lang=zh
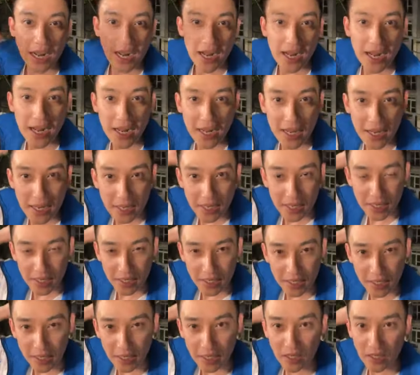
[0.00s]

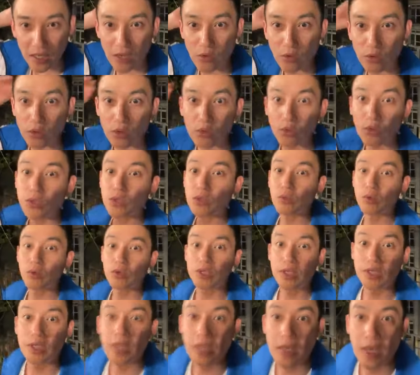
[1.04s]
嗨嗨，哎，我为什么
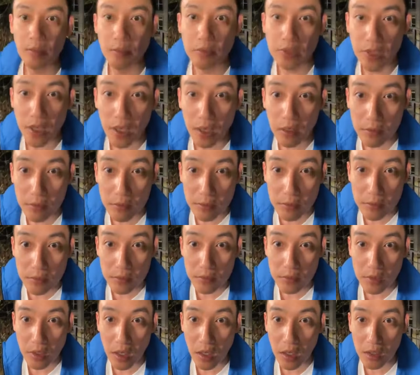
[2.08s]
我这台看不到？有
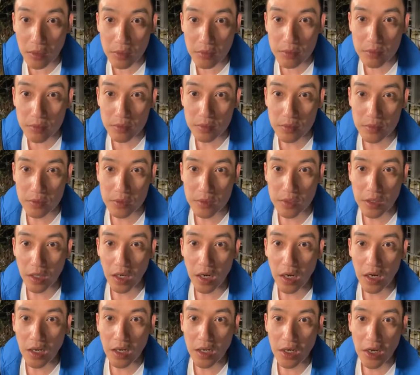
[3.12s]
陈乔，有陈乔
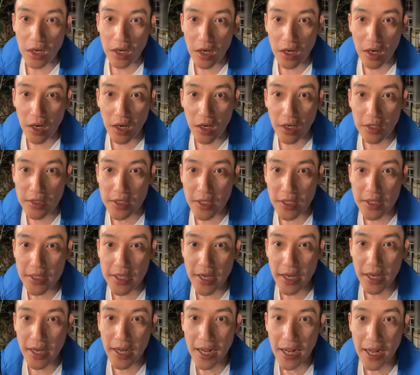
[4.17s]
恩。哎呀呀，曾
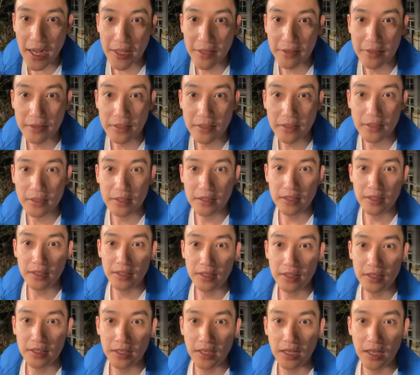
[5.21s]
艳汉。
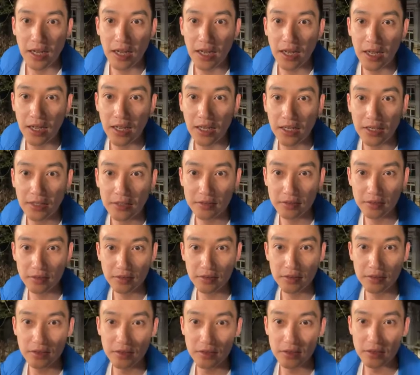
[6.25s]
嗨，轩轩，
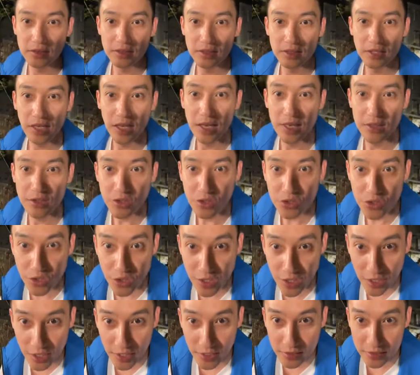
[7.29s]
嗨，嗨，轩
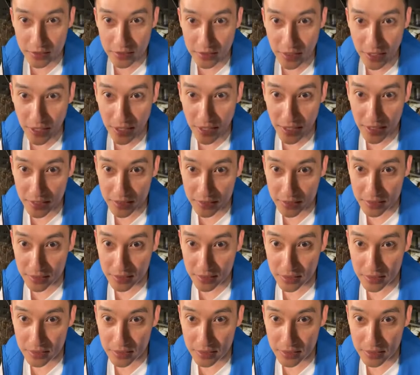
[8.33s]
轩，嗨，
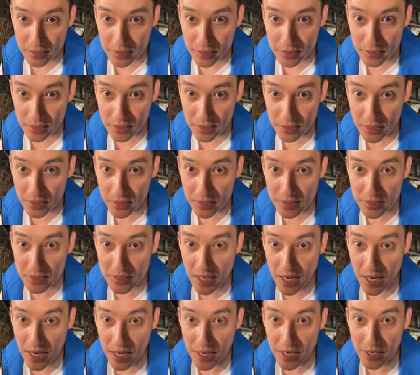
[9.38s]
伊林
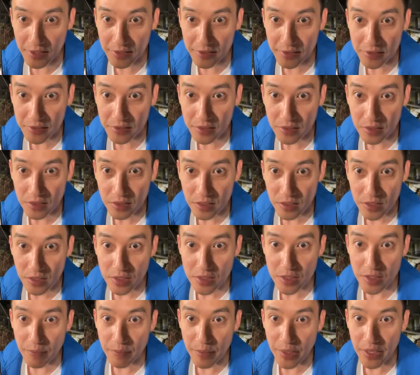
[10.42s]
菜，
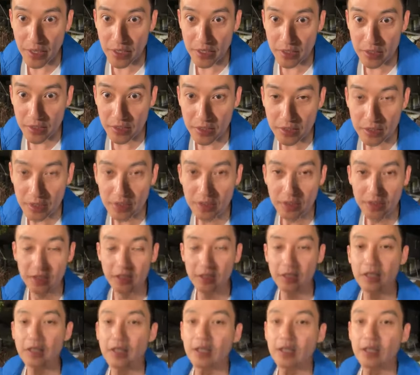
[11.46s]
郑佩怡，